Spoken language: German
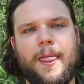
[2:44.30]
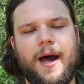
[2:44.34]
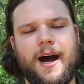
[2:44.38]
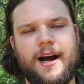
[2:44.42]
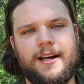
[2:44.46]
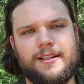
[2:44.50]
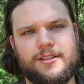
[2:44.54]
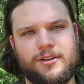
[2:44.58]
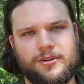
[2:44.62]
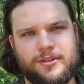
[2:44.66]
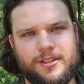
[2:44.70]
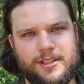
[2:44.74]

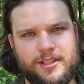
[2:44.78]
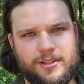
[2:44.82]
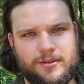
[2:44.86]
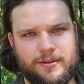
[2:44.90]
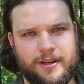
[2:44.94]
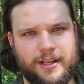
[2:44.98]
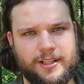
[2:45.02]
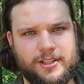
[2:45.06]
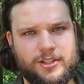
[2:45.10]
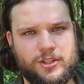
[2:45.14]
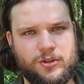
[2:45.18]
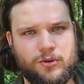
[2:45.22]
als auch die
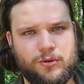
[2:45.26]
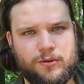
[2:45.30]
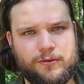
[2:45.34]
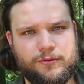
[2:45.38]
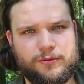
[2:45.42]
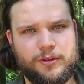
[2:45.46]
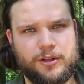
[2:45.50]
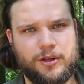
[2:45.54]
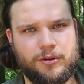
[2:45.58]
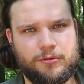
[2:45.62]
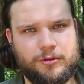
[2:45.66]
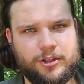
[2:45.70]
Isolation
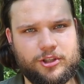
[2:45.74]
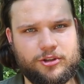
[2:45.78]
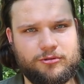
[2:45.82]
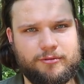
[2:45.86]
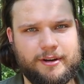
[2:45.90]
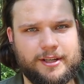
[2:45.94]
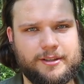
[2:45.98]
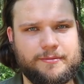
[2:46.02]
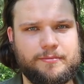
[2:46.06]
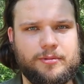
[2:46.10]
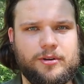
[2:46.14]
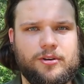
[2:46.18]
von der
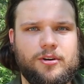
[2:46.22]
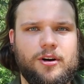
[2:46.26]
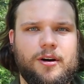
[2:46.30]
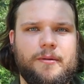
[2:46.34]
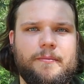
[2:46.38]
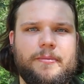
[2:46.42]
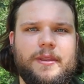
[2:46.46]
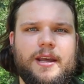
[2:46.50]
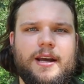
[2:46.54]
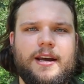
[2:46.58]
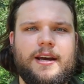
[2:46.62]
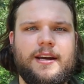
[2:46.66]
Ridge Rest
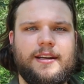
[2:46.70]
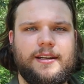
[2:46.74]
bekommen,